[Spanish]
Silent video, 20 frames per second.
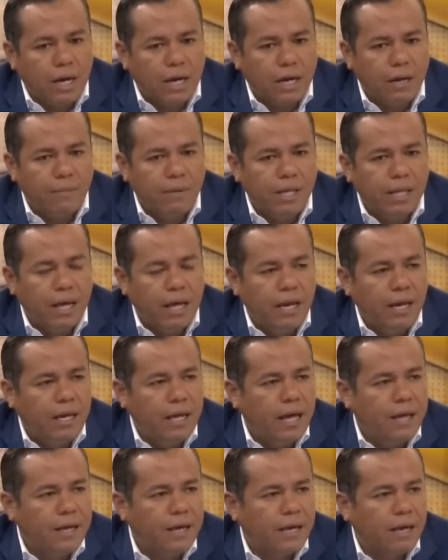La
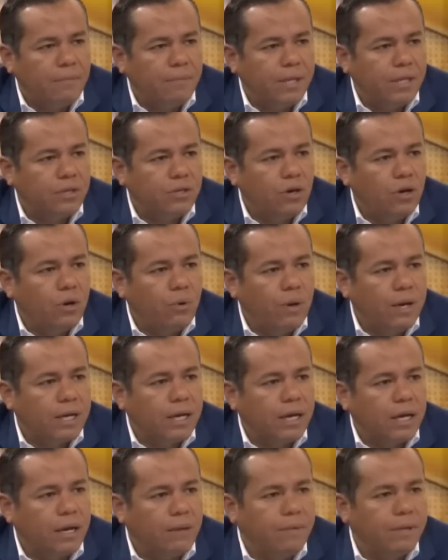criminalidad incrementó, igual
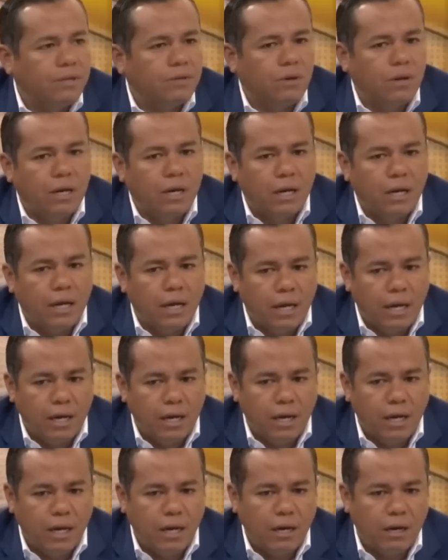que incrementó en,
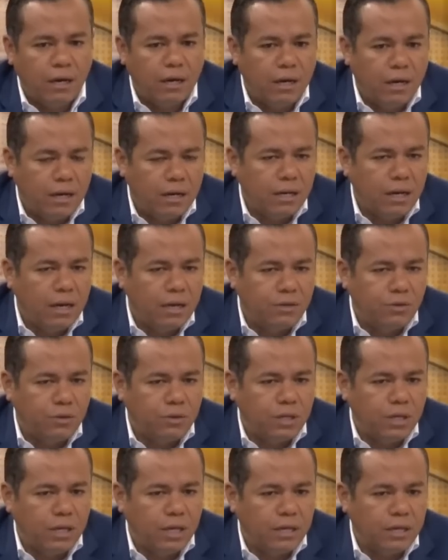el, el,
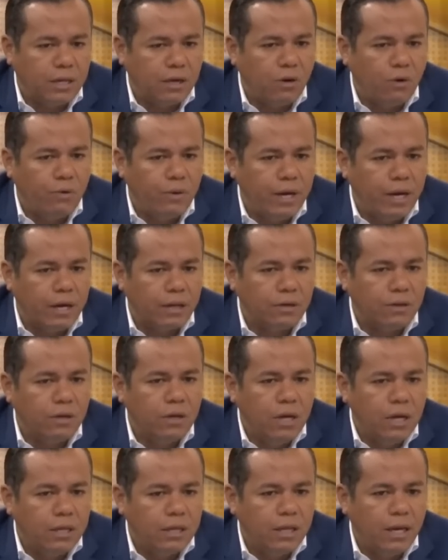subsiguiente gobierno
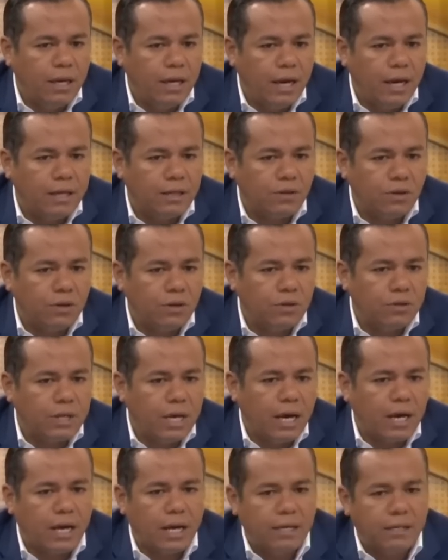de Elías Antonio
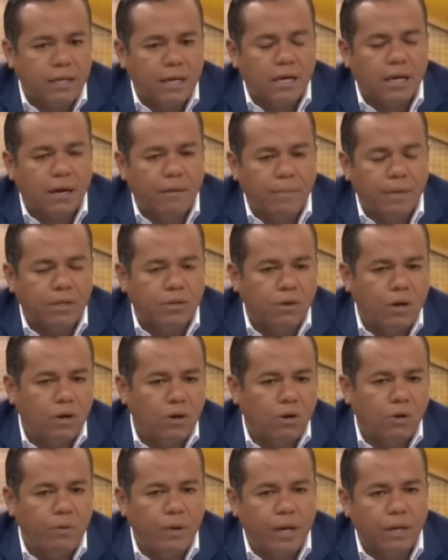Saca y se incrementó en
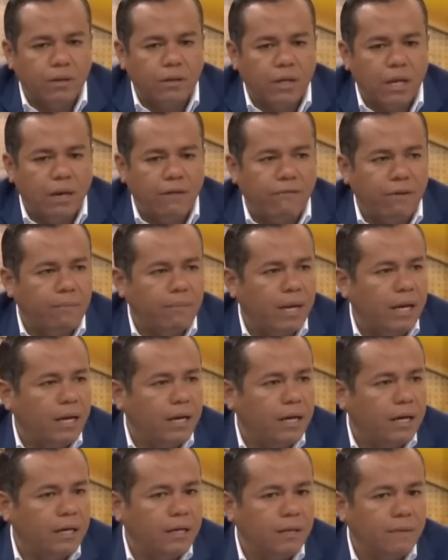los gobiernos del
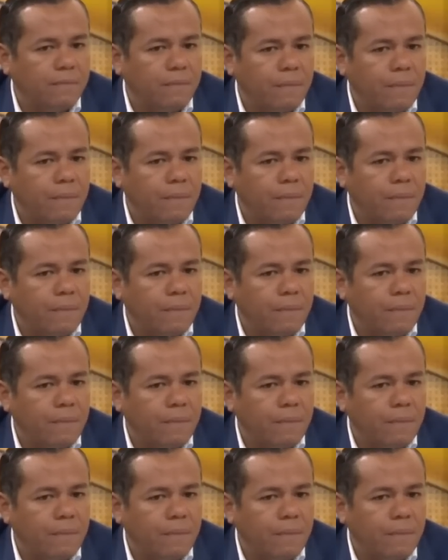FMLN.